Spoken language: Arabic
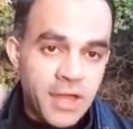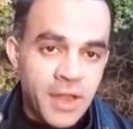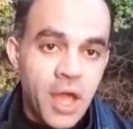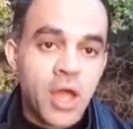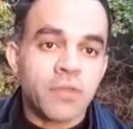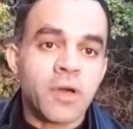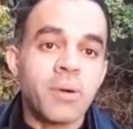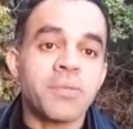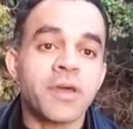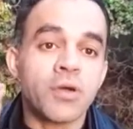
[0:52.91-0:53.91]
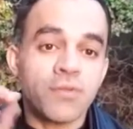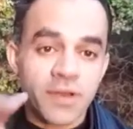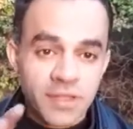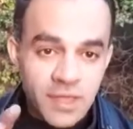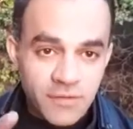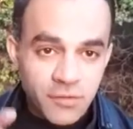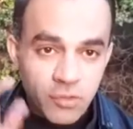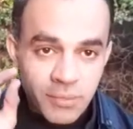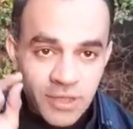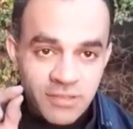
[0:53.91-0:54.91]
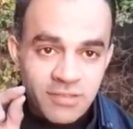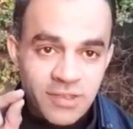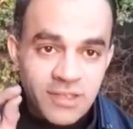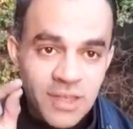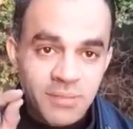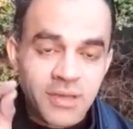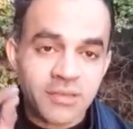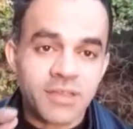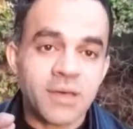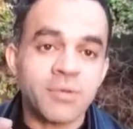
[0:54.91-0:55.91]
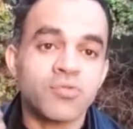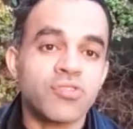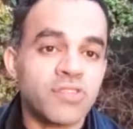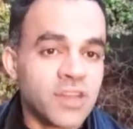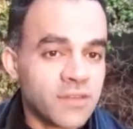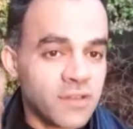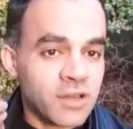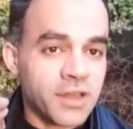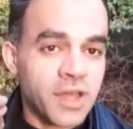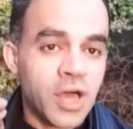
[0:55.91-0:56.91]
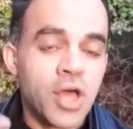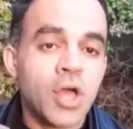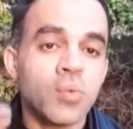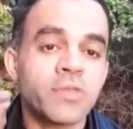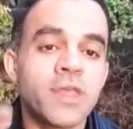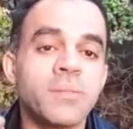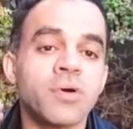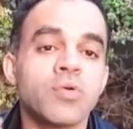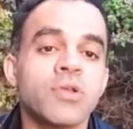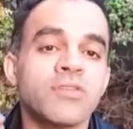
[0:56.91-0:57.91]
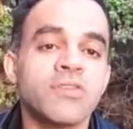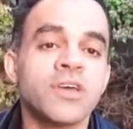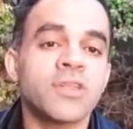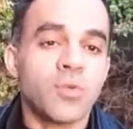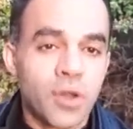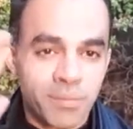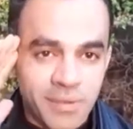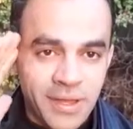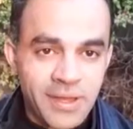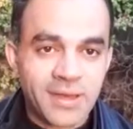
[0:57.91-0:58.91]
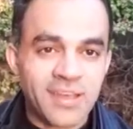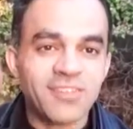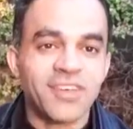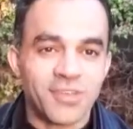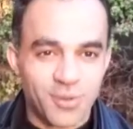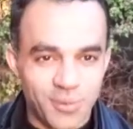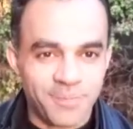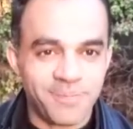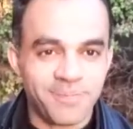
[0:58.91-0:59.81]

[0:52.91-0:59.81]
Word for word: عنها طبعا بذكرك في نهايه الفيديو ما تنسى تتابع حسابي وتشترك في القناه وتتابع كل جديد وربنا يسعدكم